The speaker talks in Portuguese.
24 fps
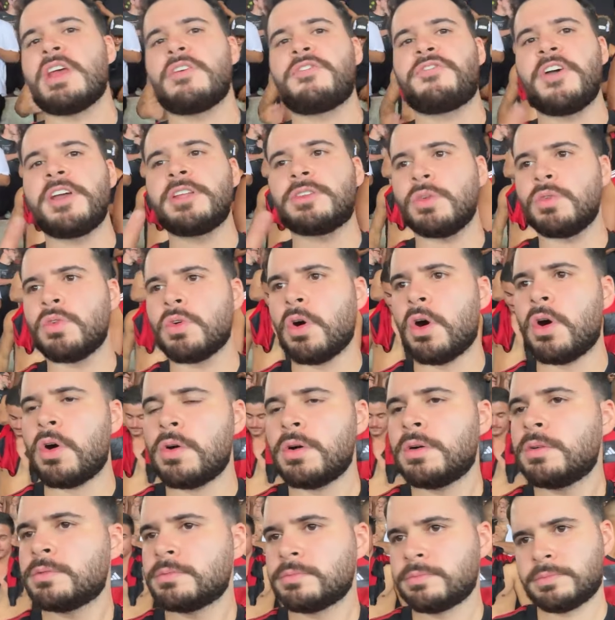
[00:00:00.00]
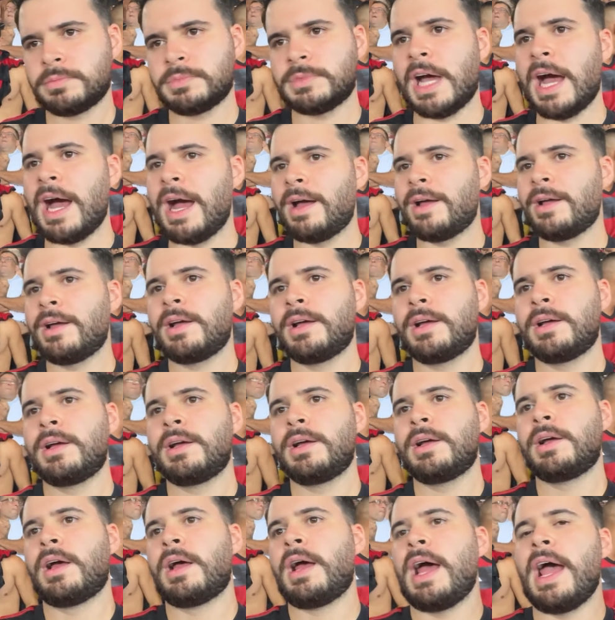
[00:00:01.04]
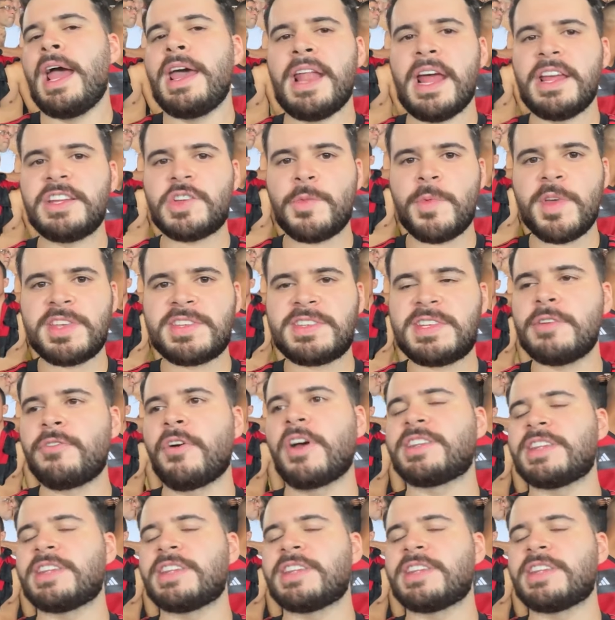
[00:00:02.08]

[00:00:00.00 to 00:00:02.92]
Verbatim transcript: feito um gol. Tá? Inadmissível,